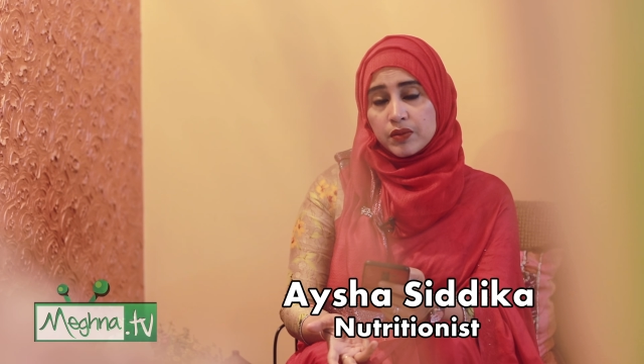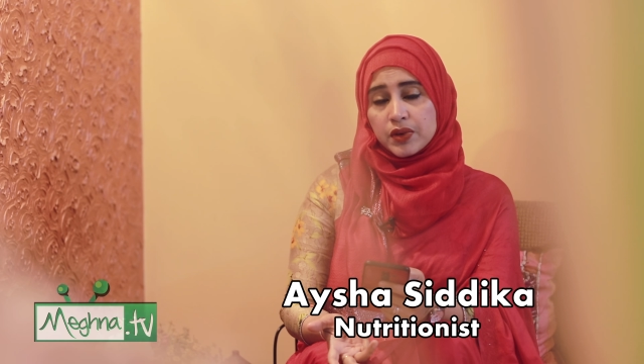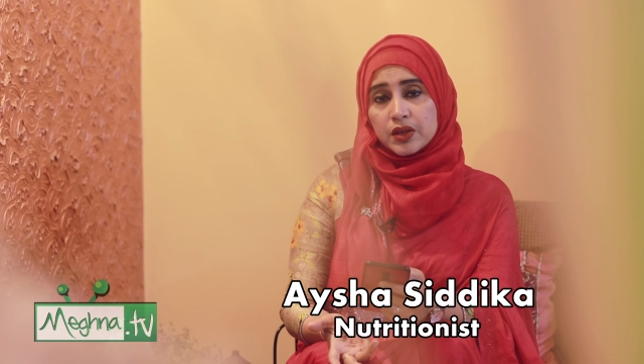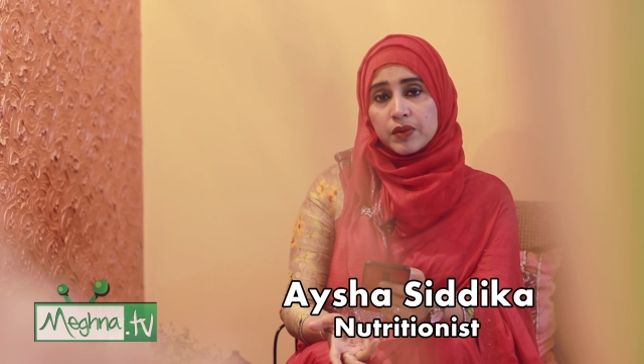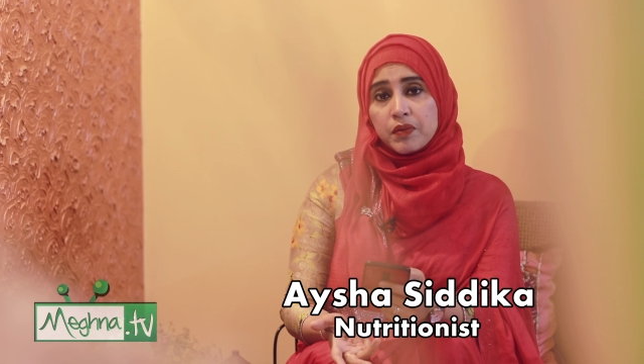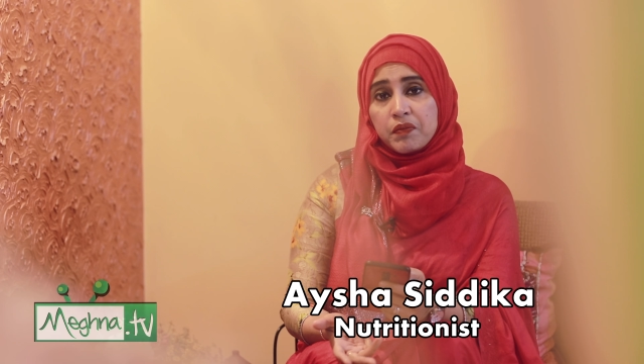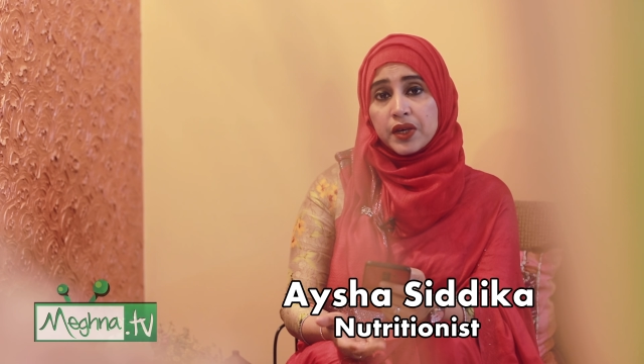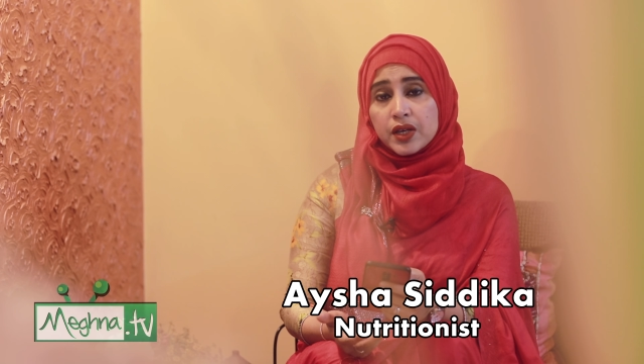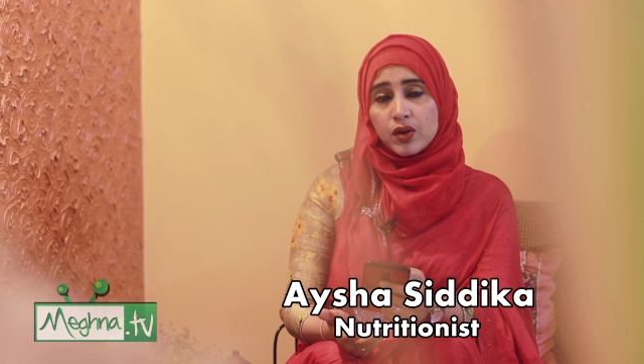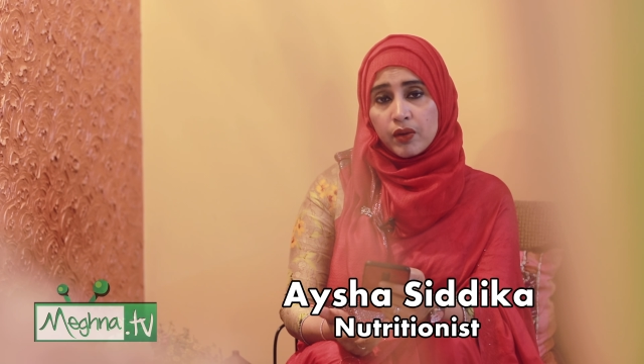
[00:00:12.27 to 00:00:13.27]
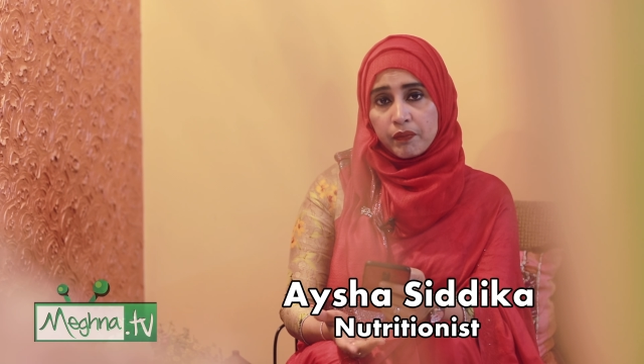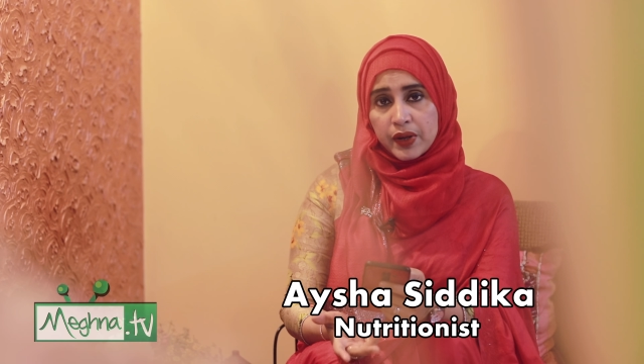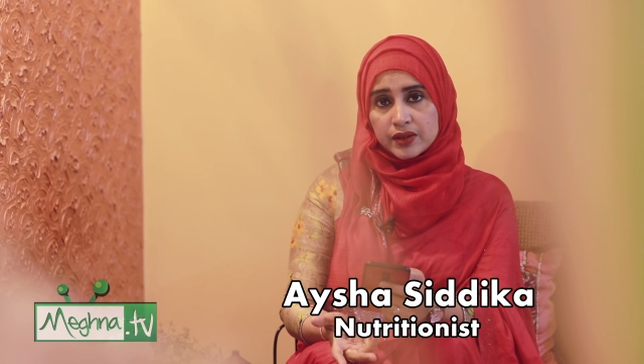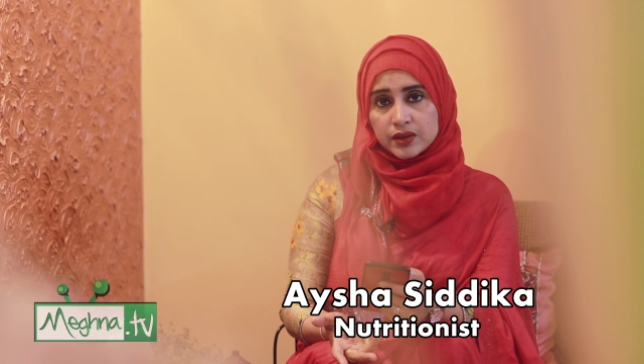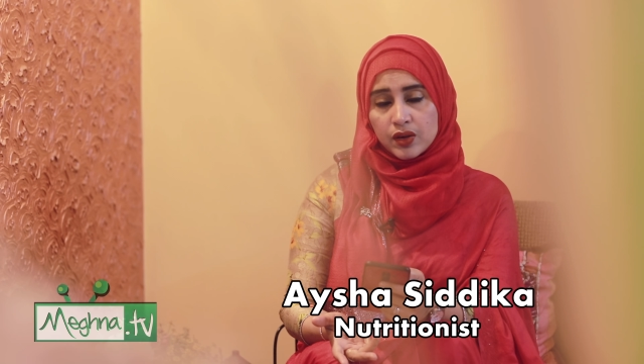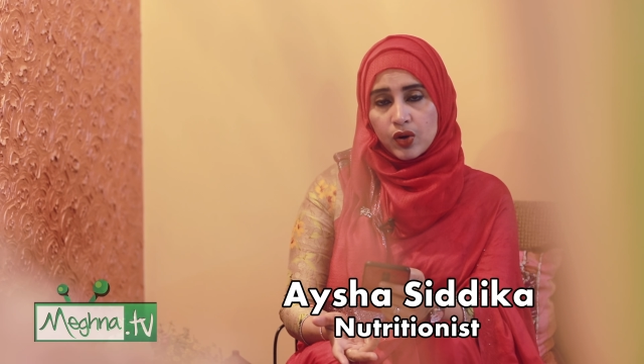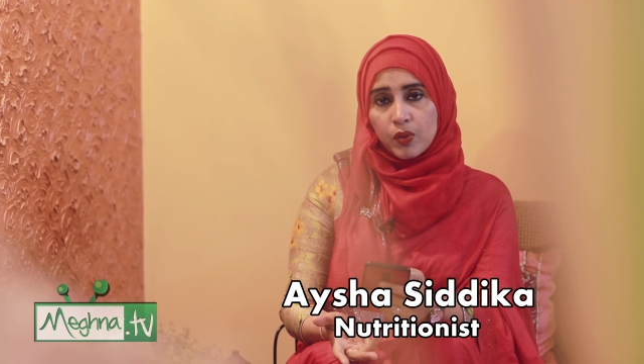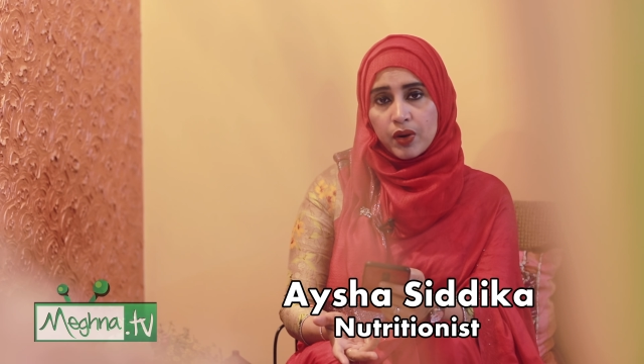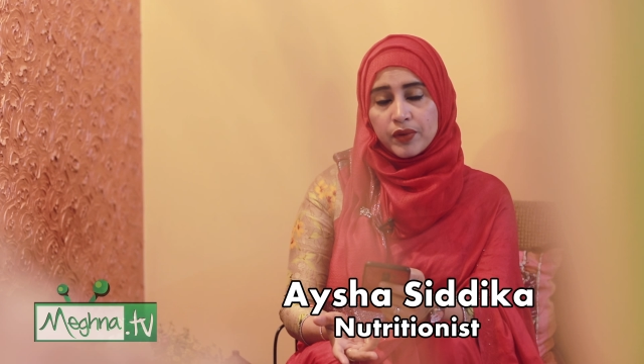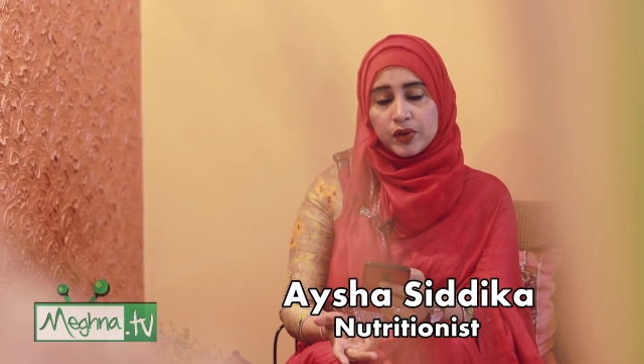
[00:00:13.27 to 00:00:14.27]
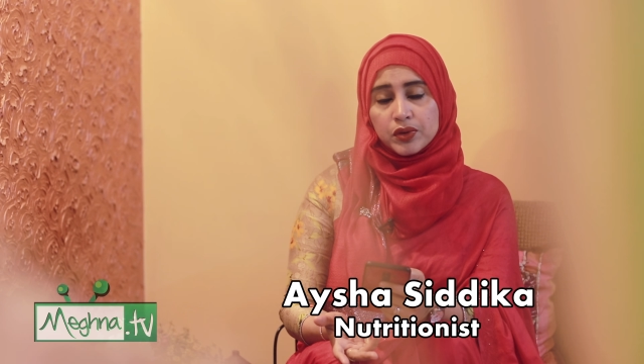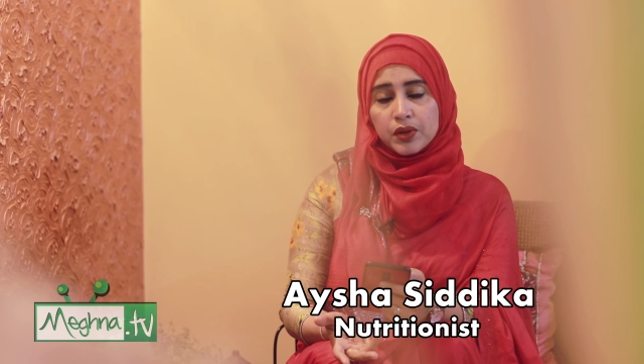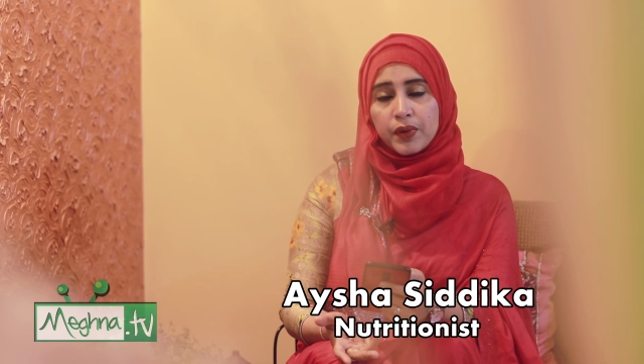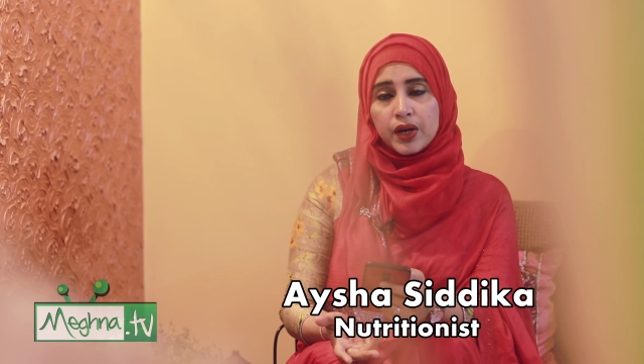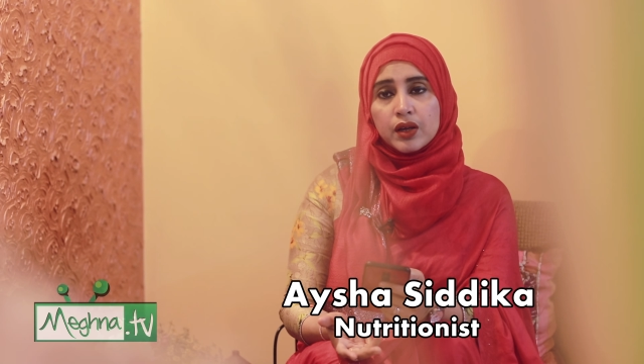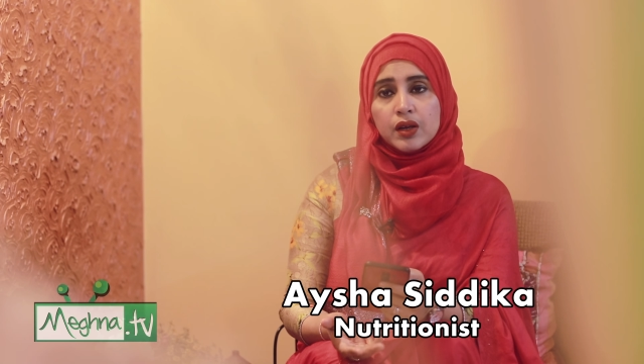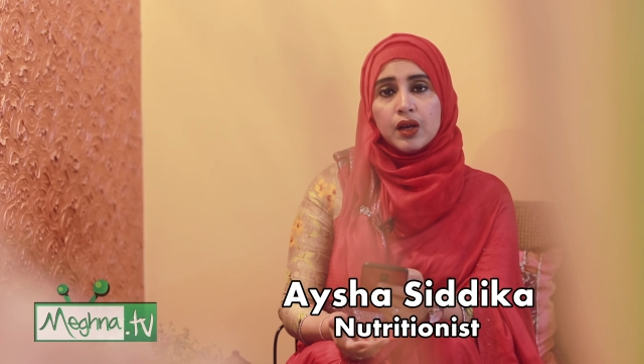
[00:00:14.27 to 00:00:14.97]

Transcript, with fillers: ভিটামিন বি কমপ্লেক্সের অভাবে হতে পারে